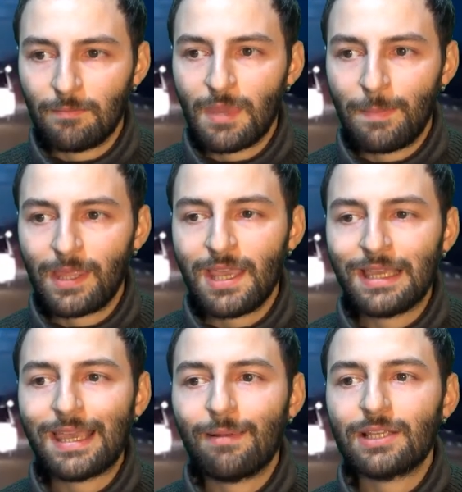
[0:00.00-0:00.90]
me
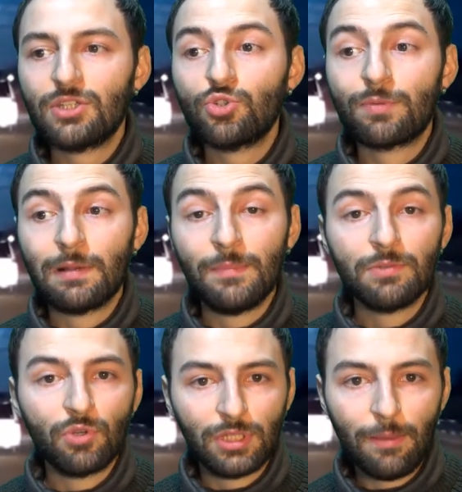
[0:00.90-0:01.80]
pedían que hablase sobre el
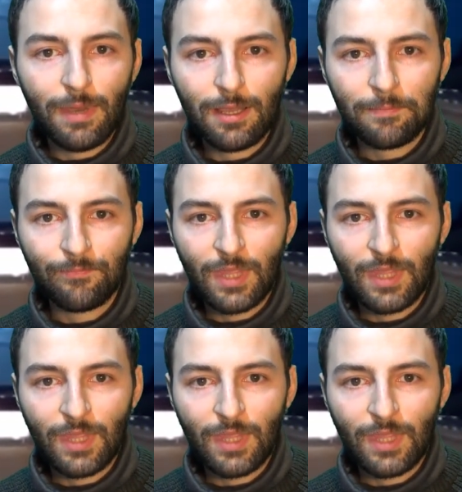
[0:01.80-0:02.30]
mismo tema.